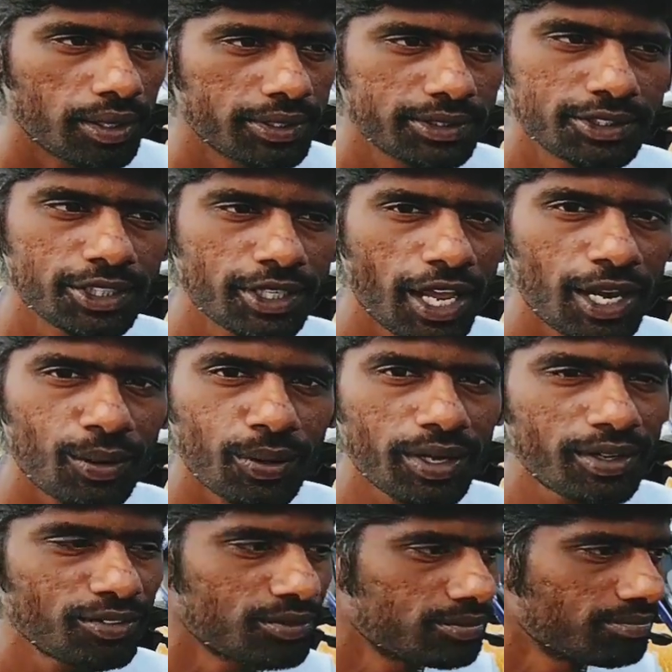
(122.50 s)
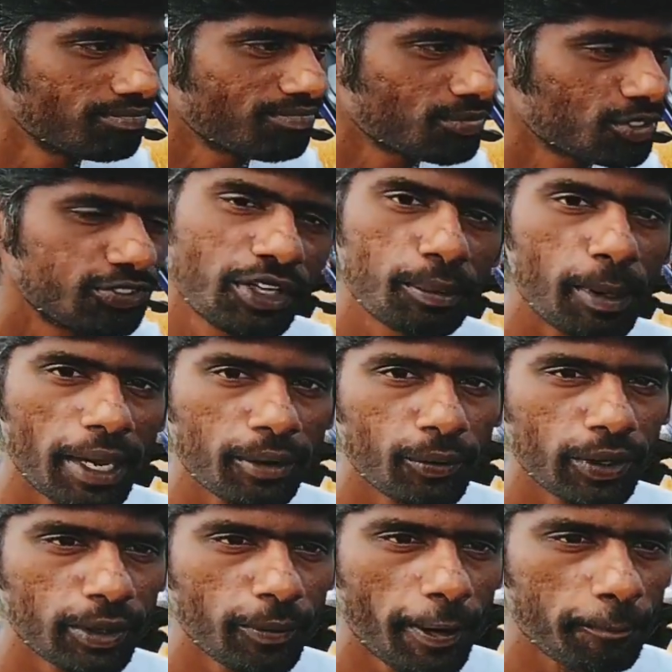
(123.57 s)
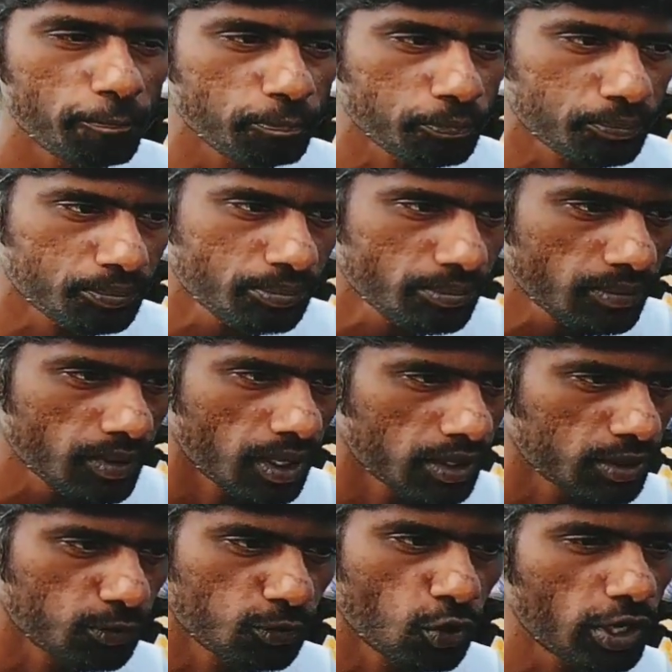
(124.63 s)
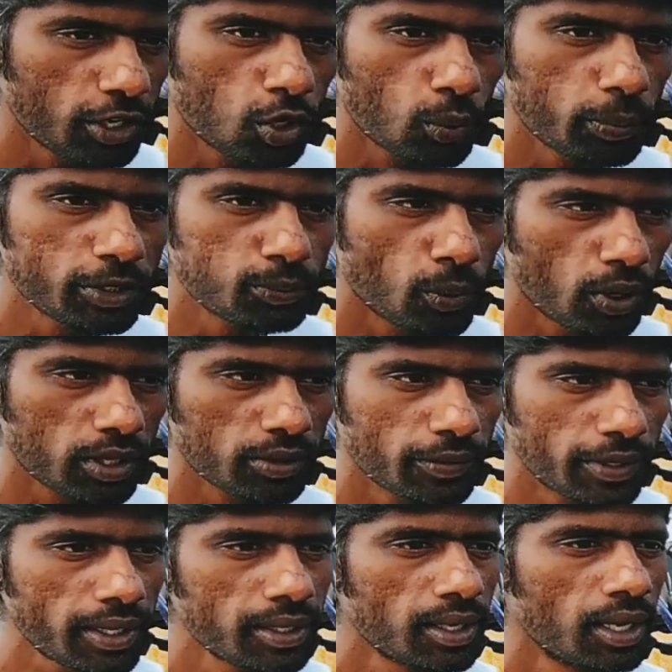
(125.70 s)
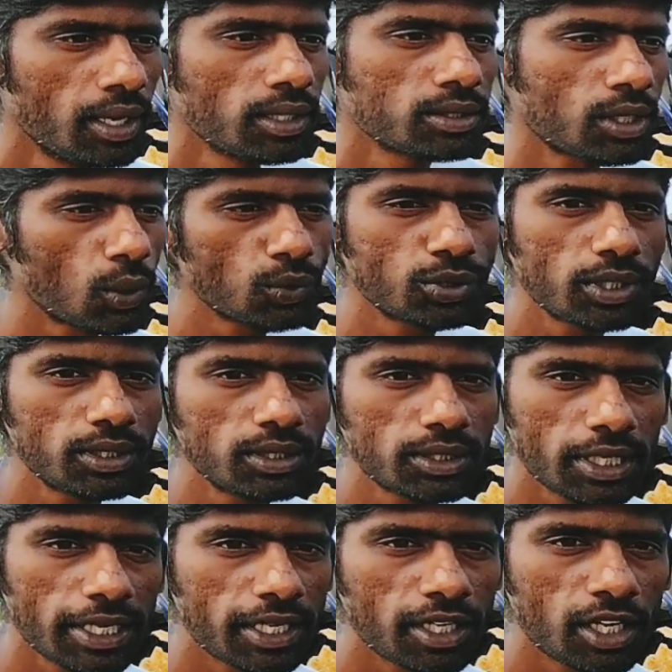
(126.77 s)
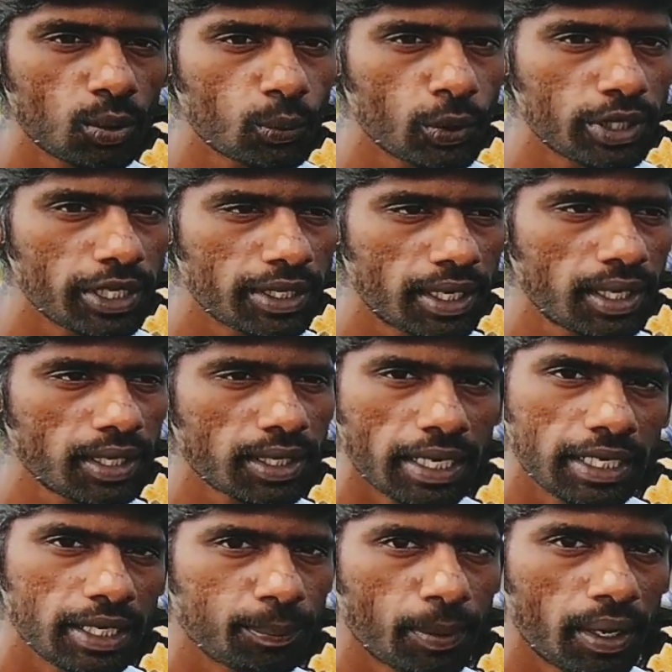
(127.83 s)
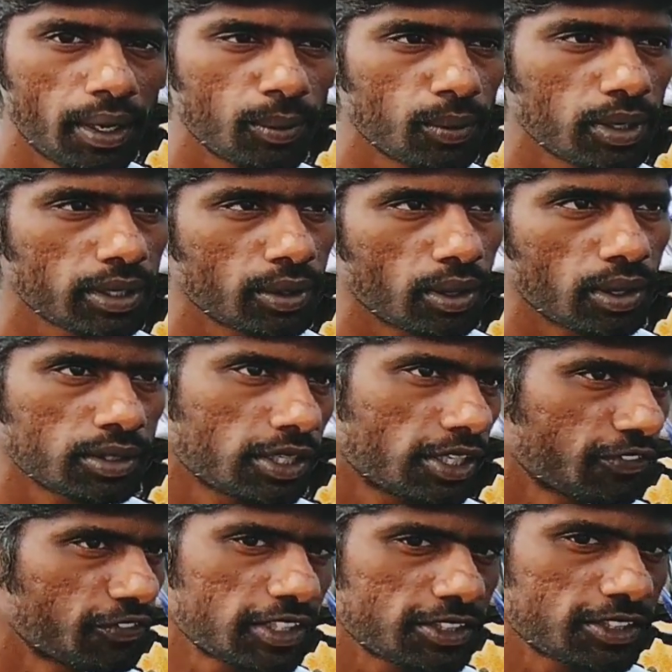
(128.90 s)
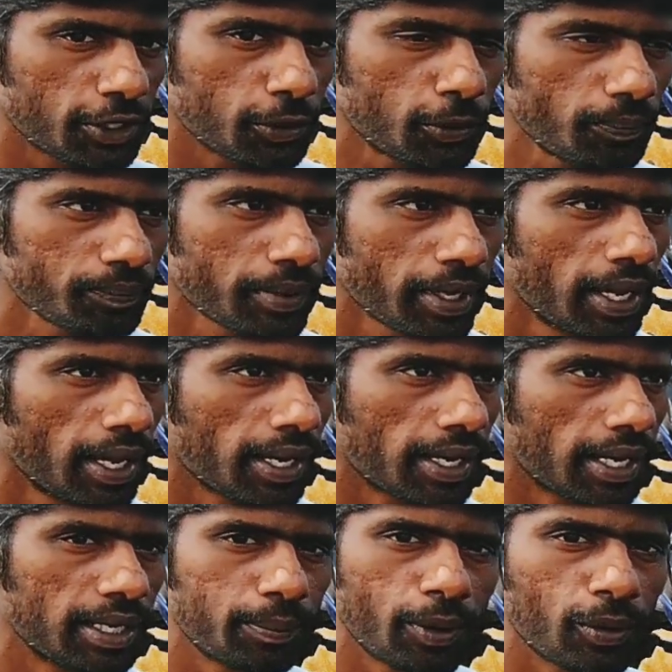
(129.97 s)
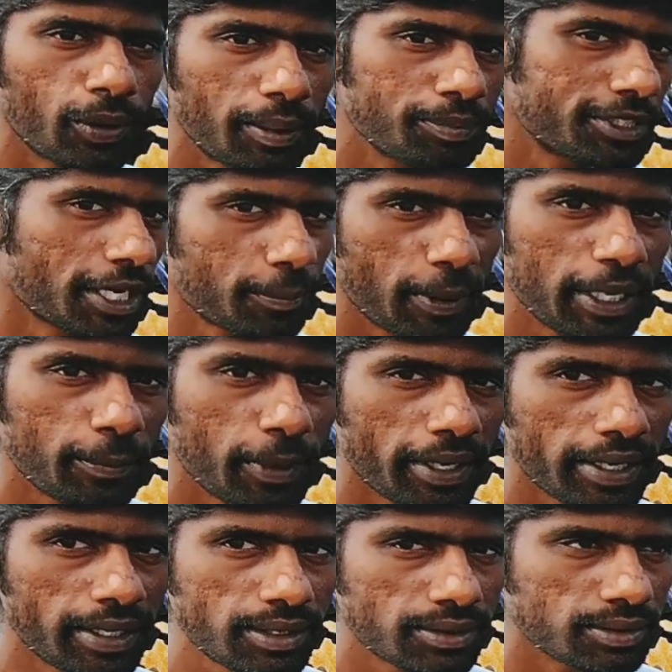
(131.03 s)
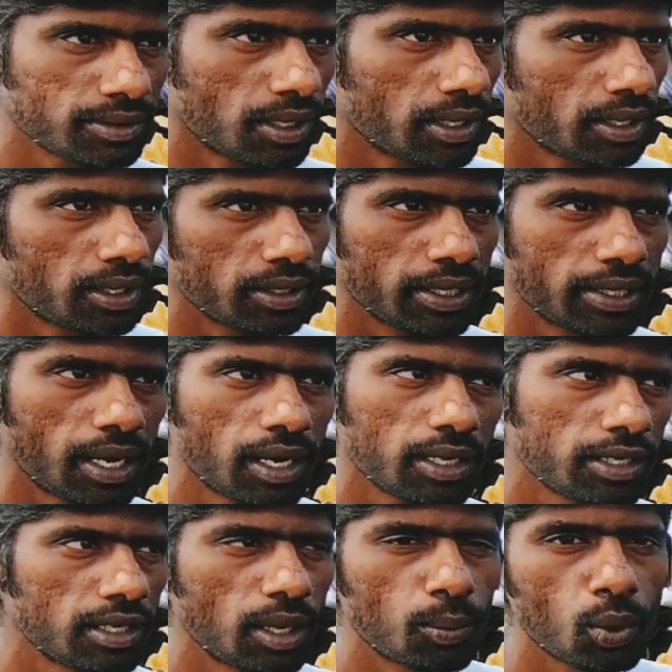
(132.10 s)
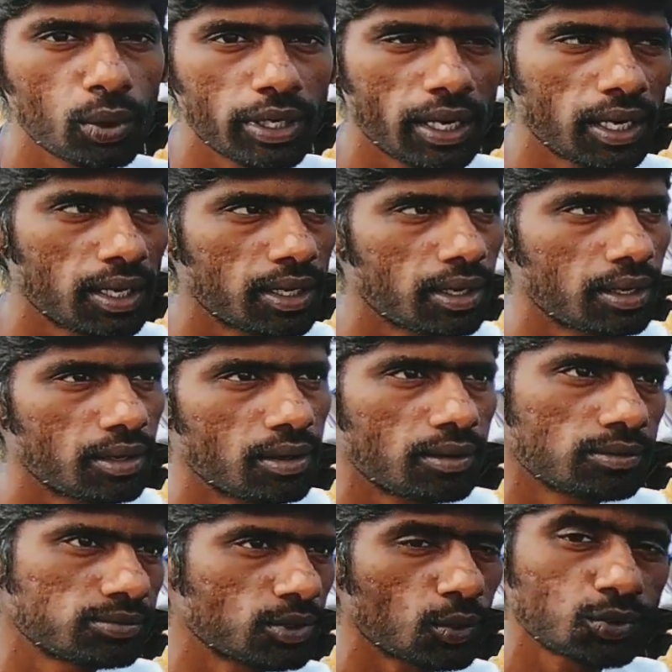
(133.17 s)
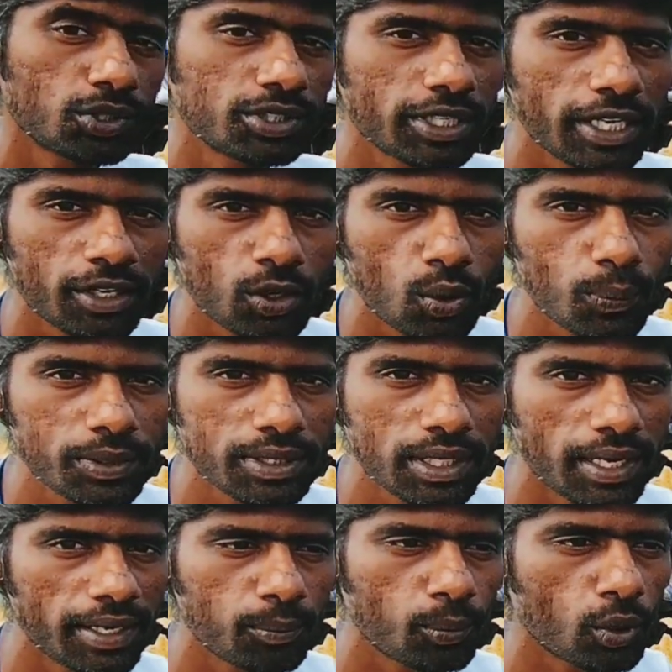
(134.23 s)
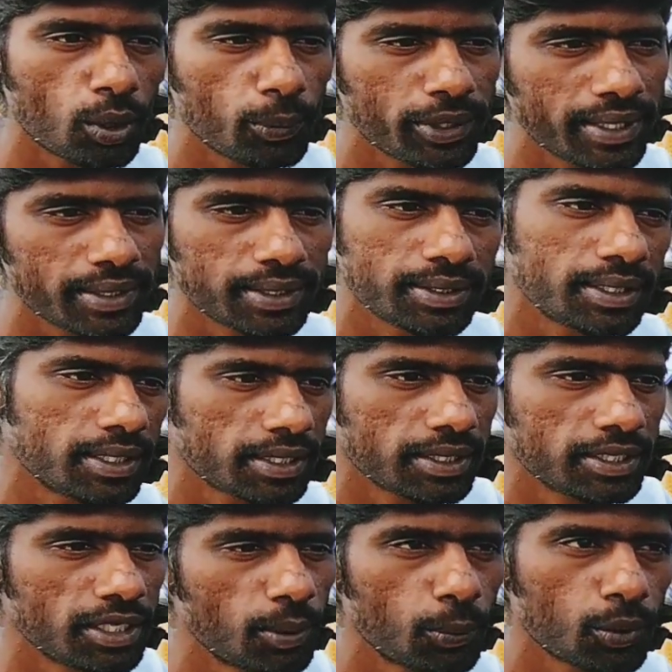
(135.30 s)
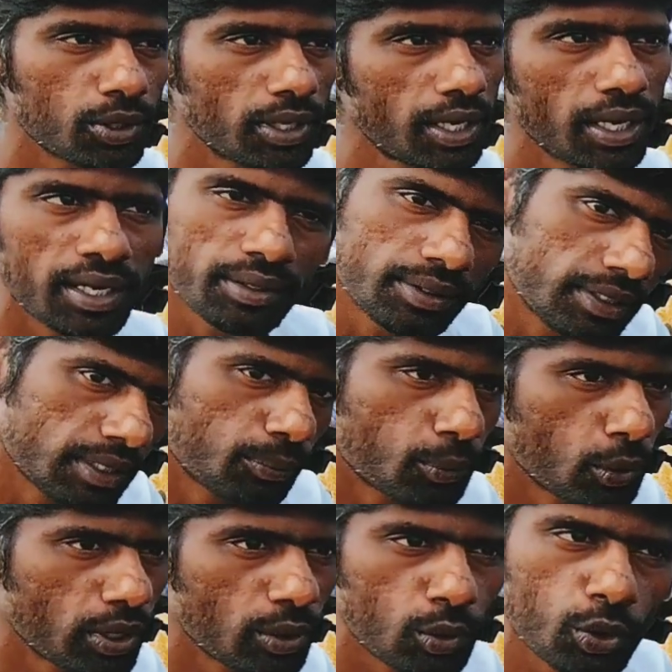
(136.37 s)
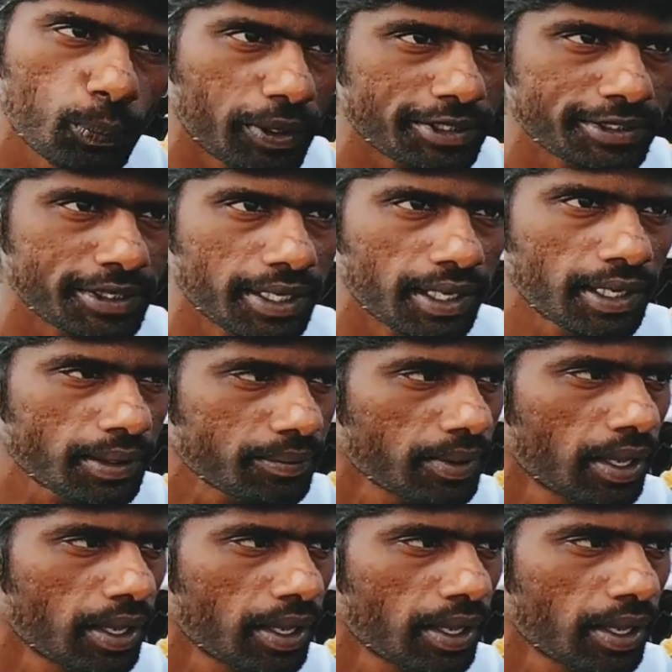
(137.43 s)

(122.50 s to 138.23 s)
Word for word: இன்ஜின் ஆயிலோட ஃபீட்பேக் ஓகேவா ஃபோர் ஹண்ட்ரட் ருபீஸ் போடுறத விட தௌசண்ட் த்ரீ ஹண்ட்ரட் போட்டிங்கன்னா கண்டிப்பாக உங்களுக்கு அந்த டிஃப்ரென்ஸ் தெரியும் கண்டிப்பாக ஒரு டைம் செக் பண்ணி பாருங்கள் என்னால் இல்லை ப்ரோ என்னால் தௌசண்ட் த்ரீ ஹண்ட்ரட் ருபீஸ் எல்லாம் என்ன போட முடியாது எனக்கு இதே போதுன்னா நீங்கள் போடுங்க ஒன்றும் பிரச்சனை இல்லை